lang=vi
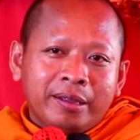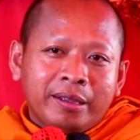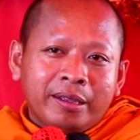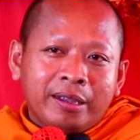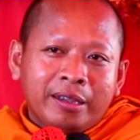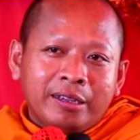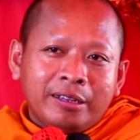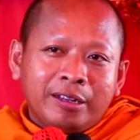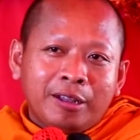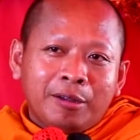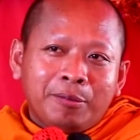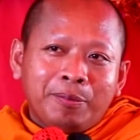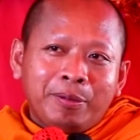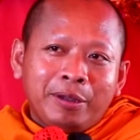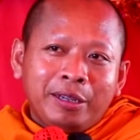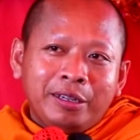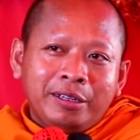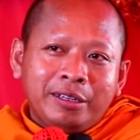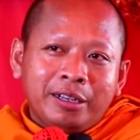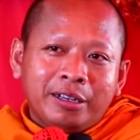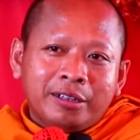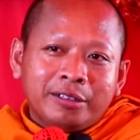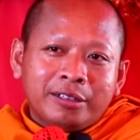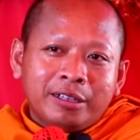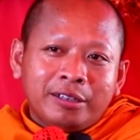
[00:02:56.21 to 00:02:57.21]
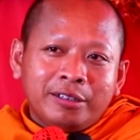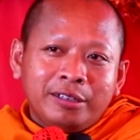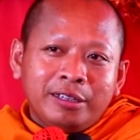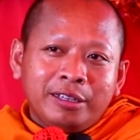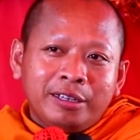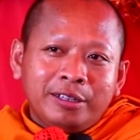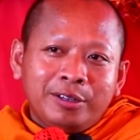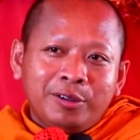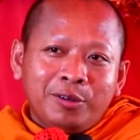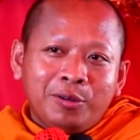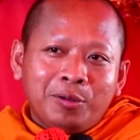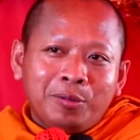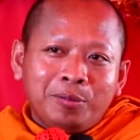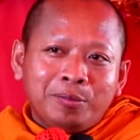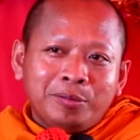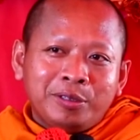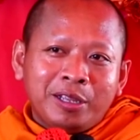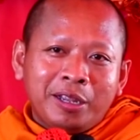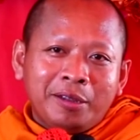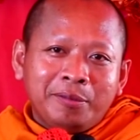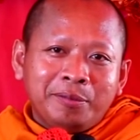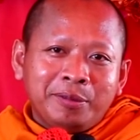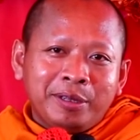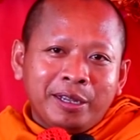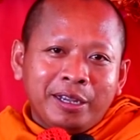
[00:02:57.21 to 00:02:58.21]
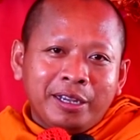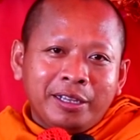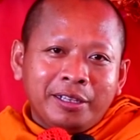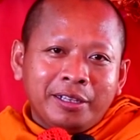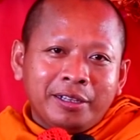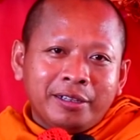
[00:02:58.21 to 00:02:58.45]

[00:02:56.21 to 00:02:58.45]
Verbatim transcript: hay đào pe chẳng tới nhiệt nhôm xem xem